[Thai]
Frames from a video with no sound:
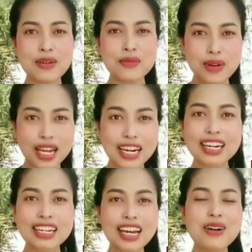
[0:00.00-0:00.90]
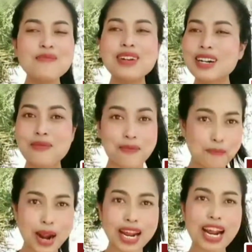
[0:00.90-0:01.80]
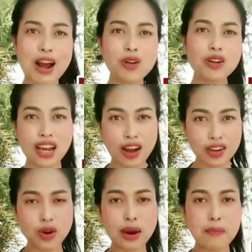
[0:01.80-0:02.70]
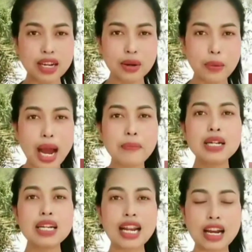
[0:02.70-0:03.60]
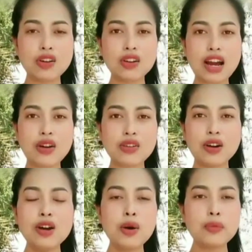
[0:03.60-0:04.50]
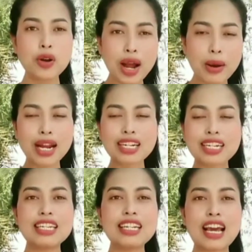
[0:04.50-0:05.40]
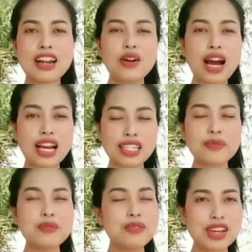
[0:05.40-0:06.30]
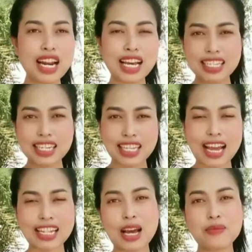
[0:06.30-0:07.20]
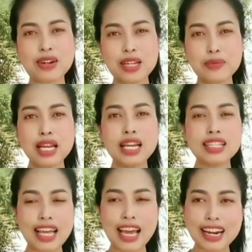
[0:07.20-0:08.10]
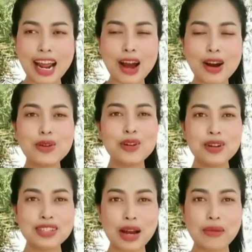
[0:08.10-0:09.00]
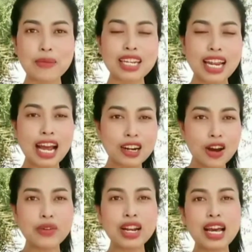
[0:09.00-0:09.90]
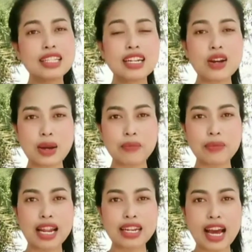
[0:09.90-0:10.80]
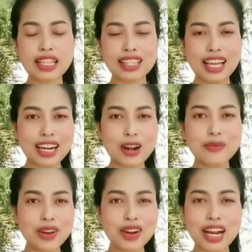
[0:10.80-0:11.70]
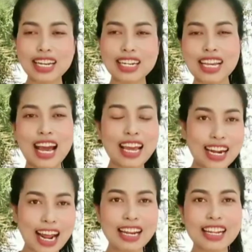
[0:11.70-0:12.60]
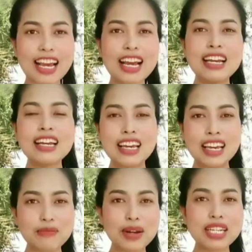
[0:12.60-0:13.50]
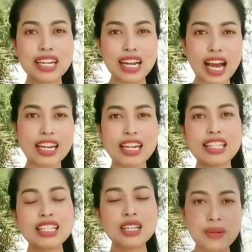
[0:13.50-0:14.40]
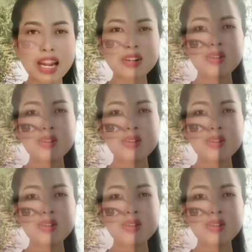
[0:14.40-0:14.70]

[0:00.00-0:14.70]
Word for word: เบลอนะคะเบลอแบ็กกราวของเรา หรือว่าเบลอภาพพื้นหลังของเราเนาะเพราะว่าบางทีนะเราอาจจะไม่มีเวลาที่จะถ่ายทำคลิป แต่เราสามารถตั้งกล้องเวลาที่เราทำงานได้ แต่เราไม่ต้องการที่จะให้ใครเนี่ยเห็นบรรยากาศในที่ทำงานข